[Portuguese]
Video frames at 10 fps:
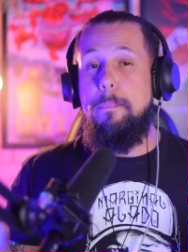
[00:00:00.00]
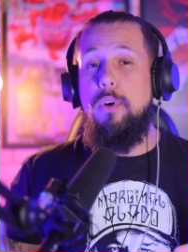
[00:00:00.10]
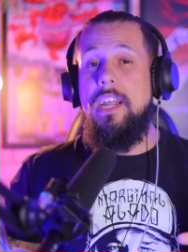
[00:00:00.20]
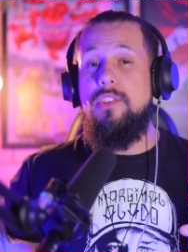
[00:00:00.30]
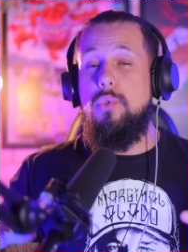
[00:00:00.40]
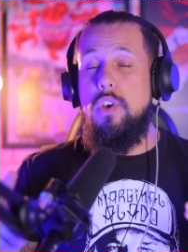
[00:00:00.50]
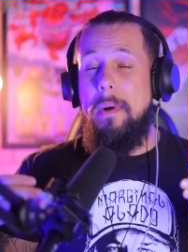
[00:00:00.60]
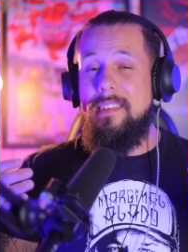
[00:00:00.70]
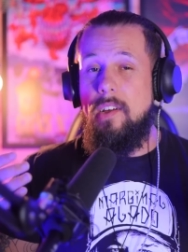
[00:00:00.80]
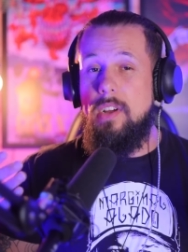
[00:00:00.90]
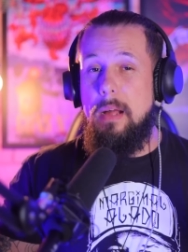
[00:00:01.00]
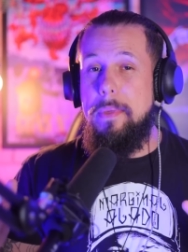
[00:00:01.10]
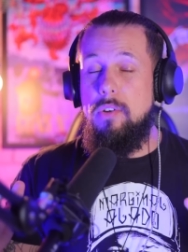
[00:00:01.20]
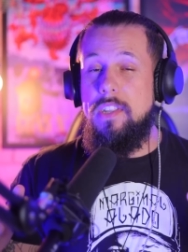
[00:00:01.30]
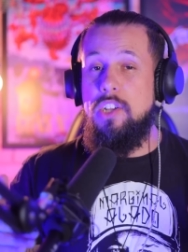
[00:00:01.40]
E por isso que o Marcelo
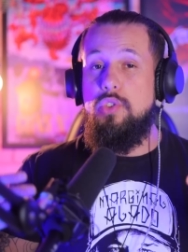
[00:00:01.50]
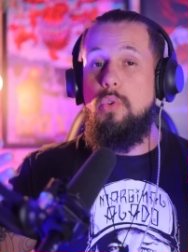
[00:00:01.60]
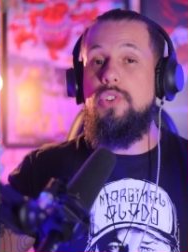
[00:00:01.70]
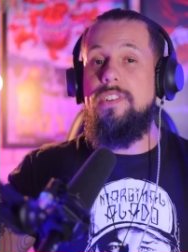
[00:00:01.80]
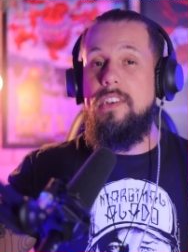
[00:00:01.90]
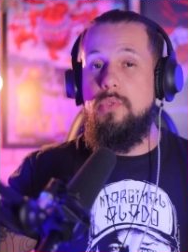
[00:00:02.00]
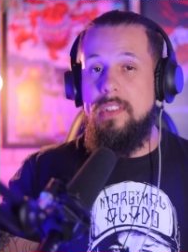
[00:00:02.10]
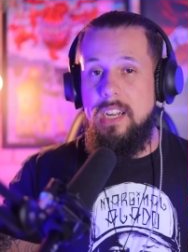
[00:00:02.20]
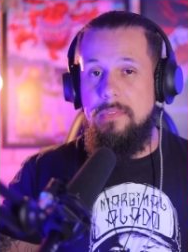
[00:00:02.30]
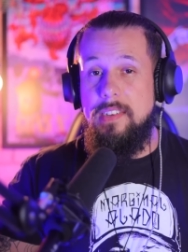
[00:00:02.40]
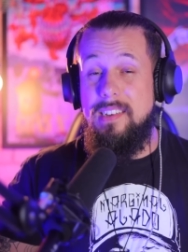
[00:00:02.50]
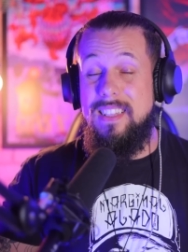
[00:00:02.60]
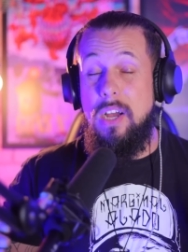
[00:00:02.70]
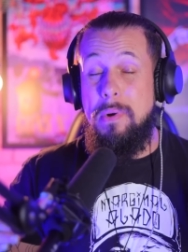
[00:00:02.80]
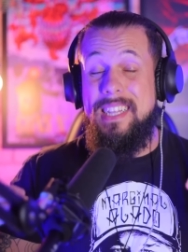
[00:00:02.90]
Camelo tentou dizer em sua entrevista
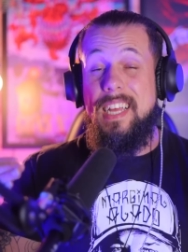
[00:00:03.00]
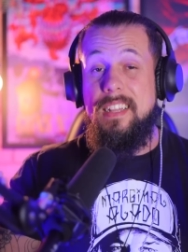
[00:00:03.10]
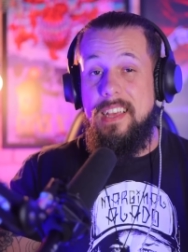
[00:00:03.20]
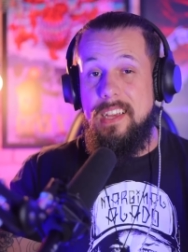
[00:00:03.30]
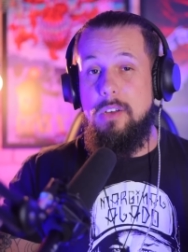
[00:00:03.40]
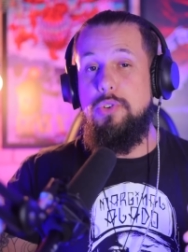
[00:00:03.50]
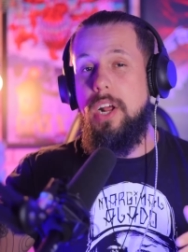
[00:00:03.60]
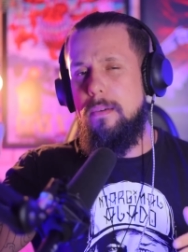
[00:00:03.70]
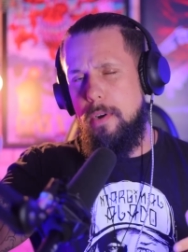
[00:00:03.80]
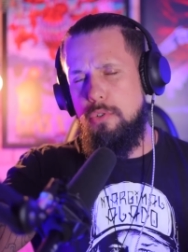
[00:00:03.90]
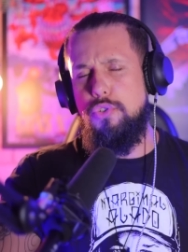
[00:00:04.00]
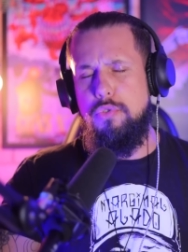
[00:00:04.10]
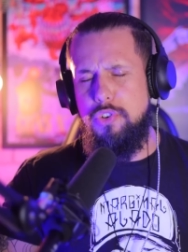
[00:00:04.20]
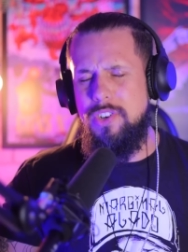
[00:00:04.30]
deu a entender que o Charlie Brown Jr.